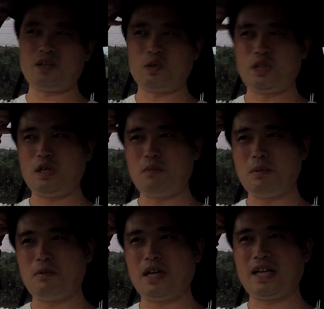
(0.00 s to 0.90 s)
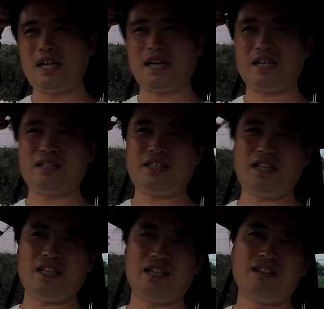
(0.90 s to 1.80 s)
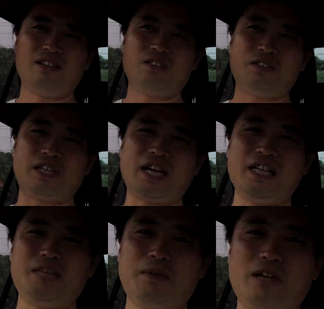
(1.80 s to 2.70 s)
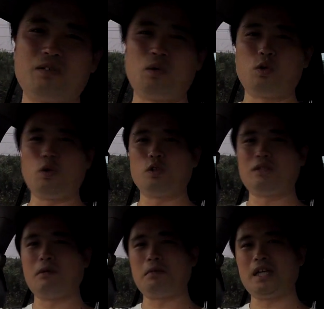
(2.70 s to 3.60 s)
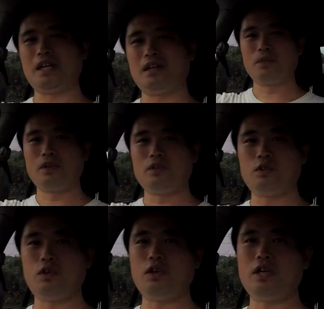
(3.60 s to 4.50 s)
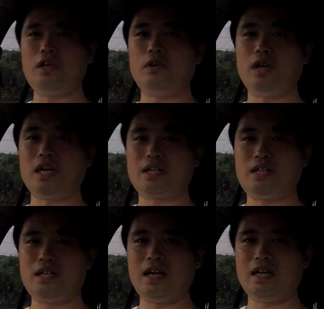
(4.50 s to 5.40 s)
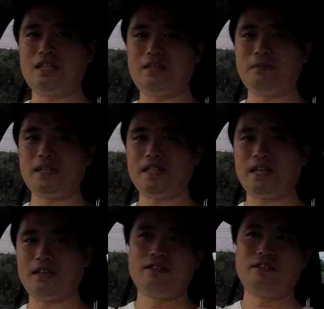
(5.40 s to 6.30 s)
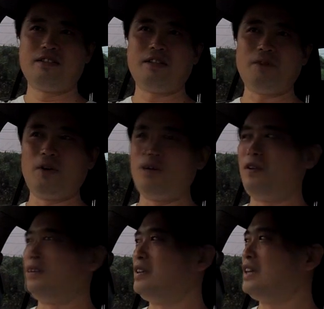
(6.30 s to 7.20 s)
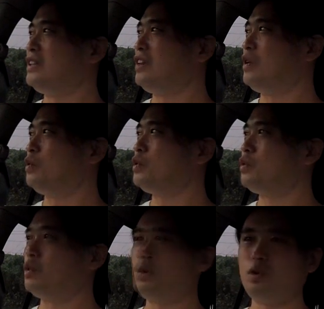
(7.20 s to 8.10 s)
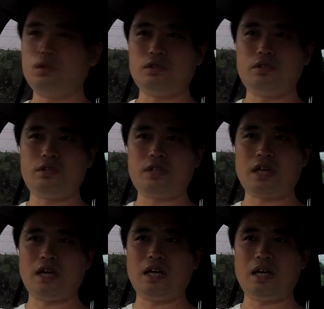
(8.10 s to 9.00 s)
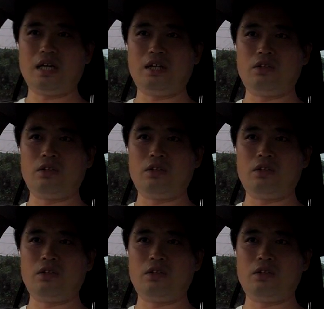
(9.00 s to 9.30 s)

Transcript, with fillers: こっちの身分を明らかにして、そして書いてもらうご苦労様みたいな、そういうのでいいような気がしましたね。でも、なんだろうな、ほんとここ、痴漢がいる。